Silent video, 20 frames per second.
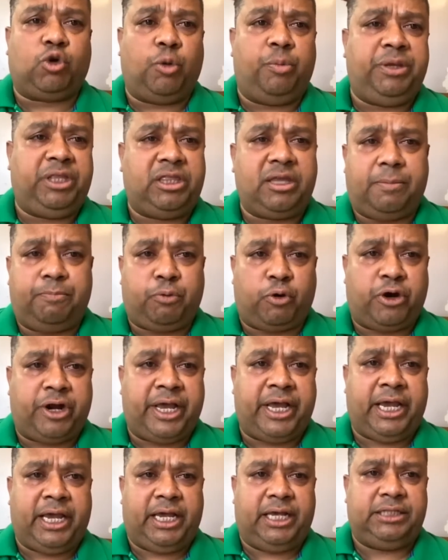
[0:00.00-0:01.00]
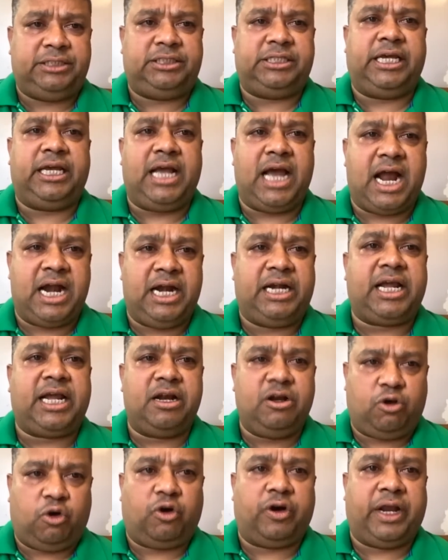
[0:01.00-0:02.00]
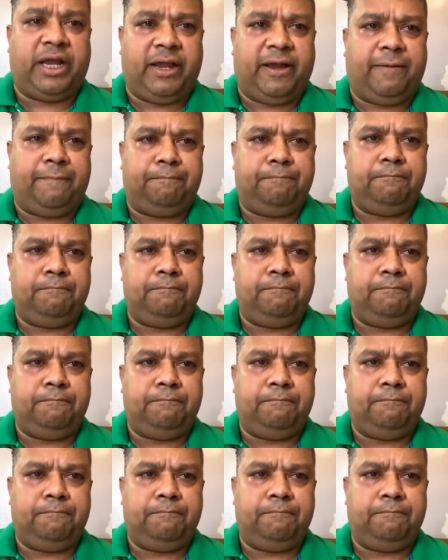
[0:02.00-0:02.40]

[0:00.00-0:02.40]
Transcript: যে কবিতা পড়ে যে গান করে